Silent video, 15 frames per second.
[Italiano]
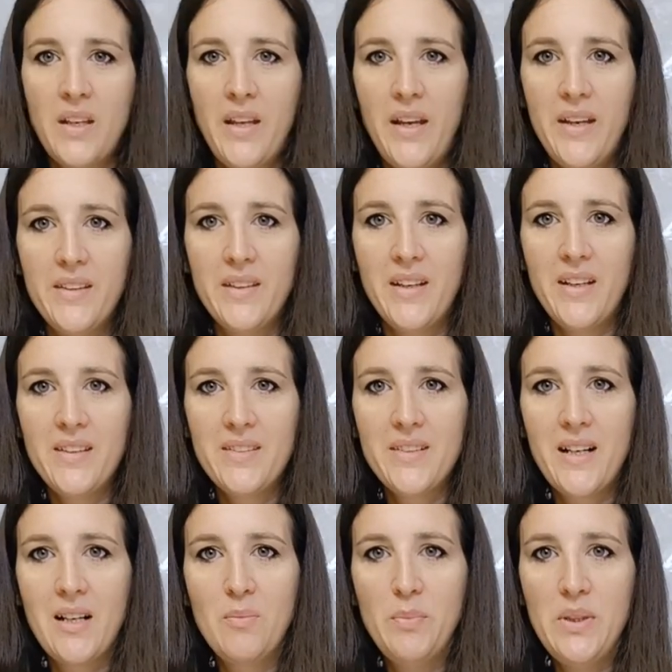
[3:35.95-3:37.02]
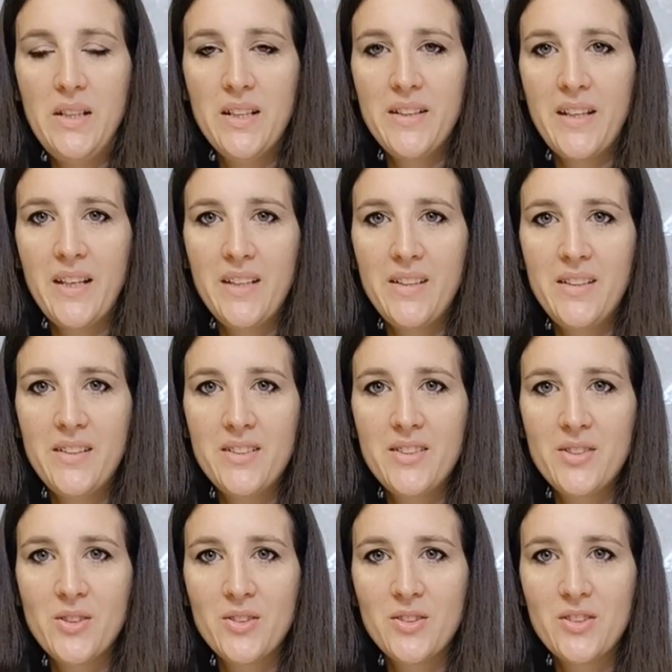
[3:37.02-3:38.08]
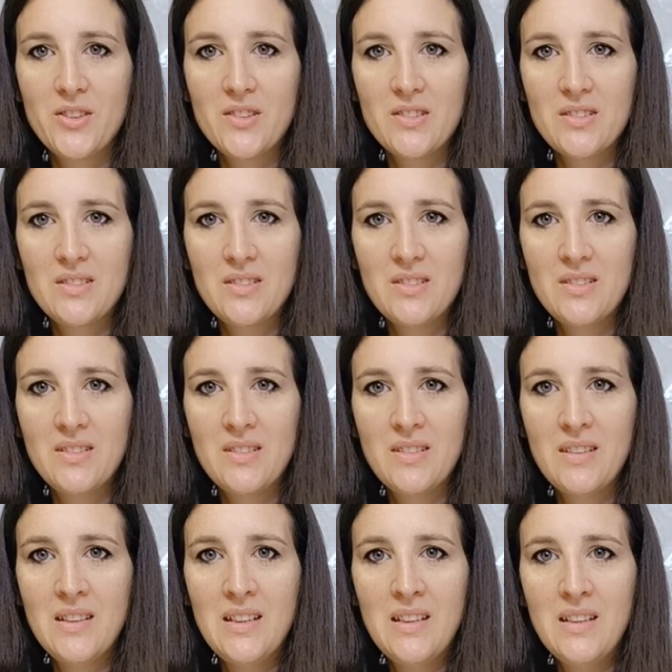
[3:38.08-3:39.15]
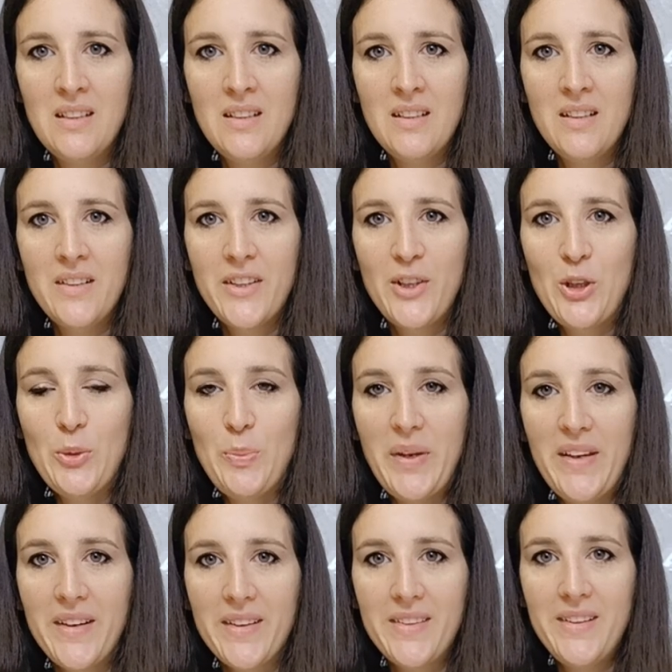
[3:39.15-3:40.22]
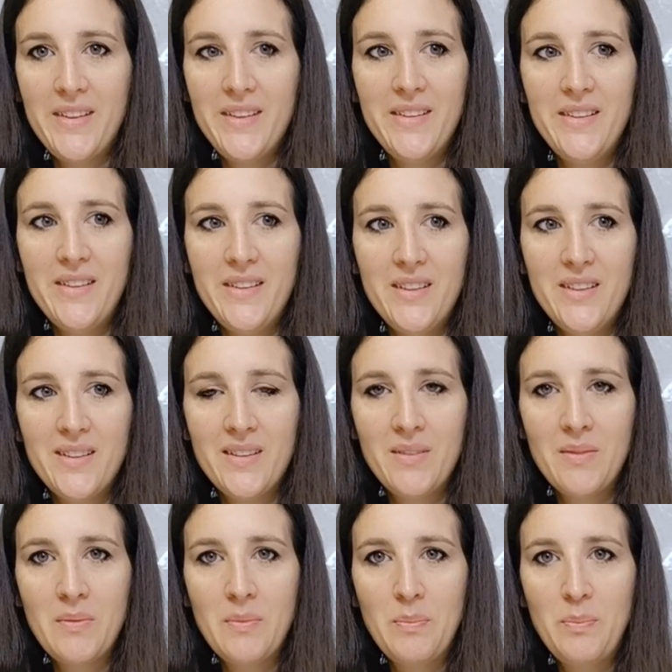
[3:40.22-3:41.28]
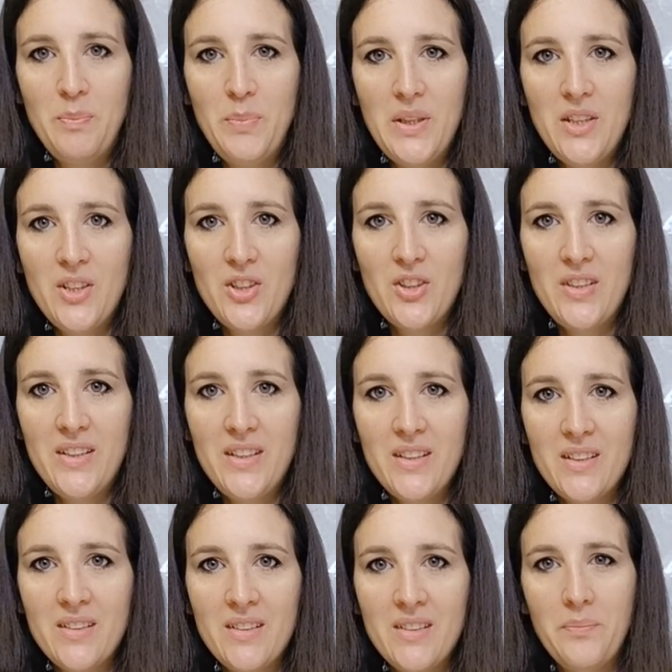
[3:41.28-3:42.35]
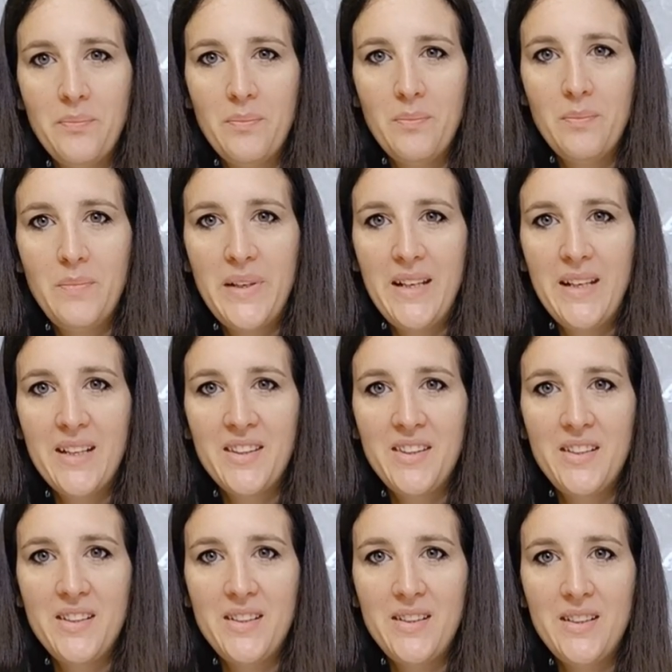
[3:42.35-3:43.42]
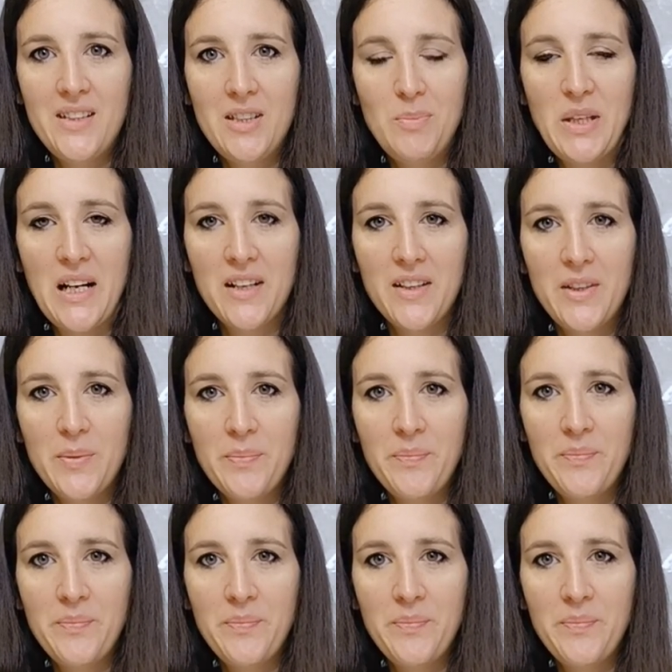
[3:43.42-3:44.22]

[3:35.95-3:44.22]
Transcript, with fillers: ed entrambi gli anelli sono ricoperti di piccoli brillantini bianchi